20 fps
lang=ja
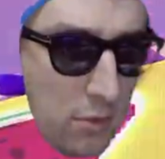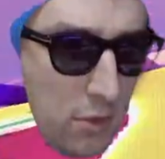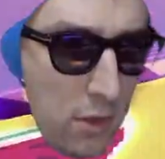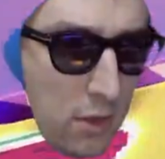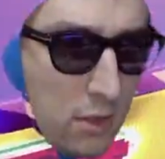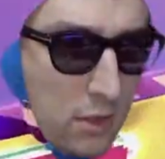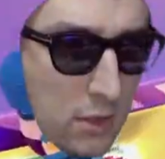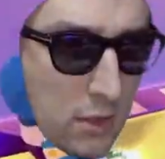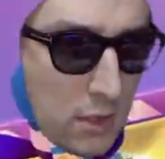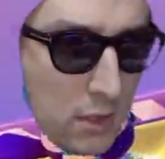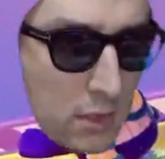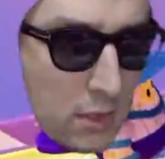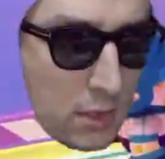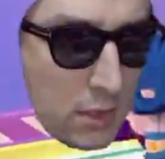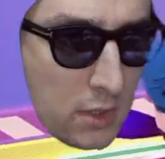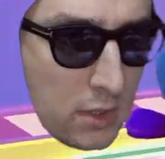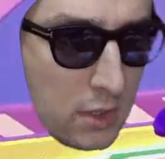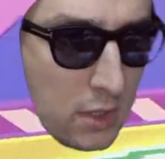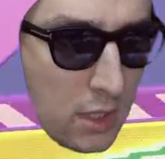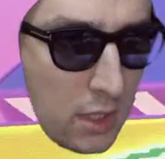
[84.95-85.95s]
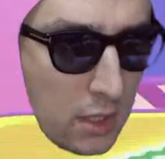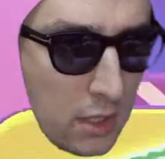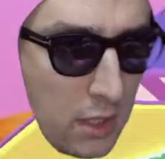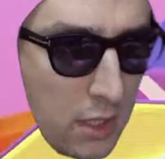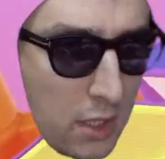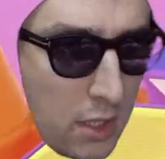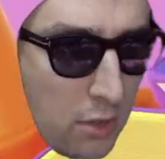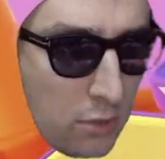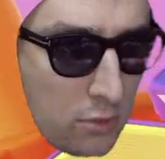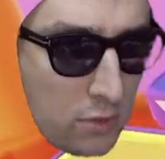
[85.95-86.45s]
ぼ
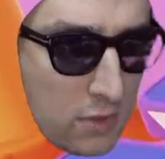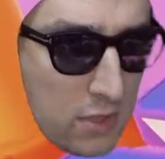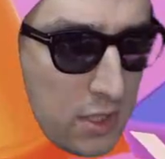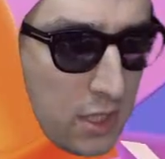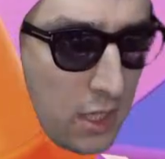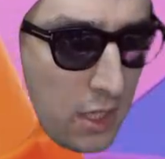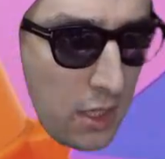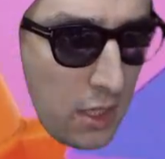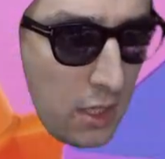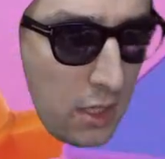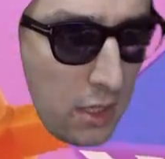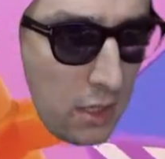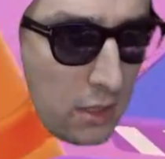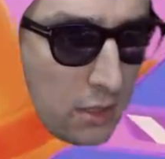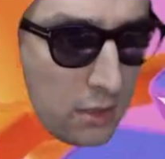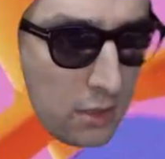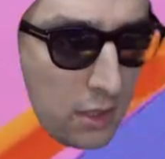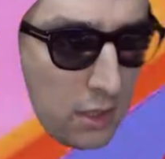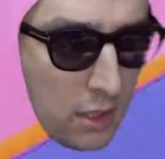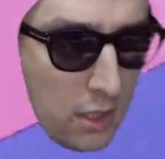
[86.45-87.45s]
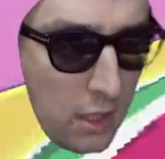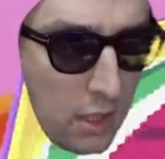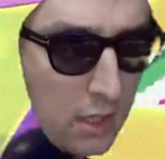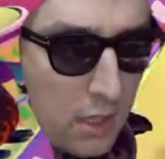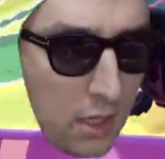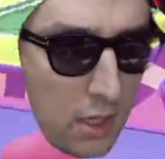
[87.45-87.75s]
誰か落とせねえかななんか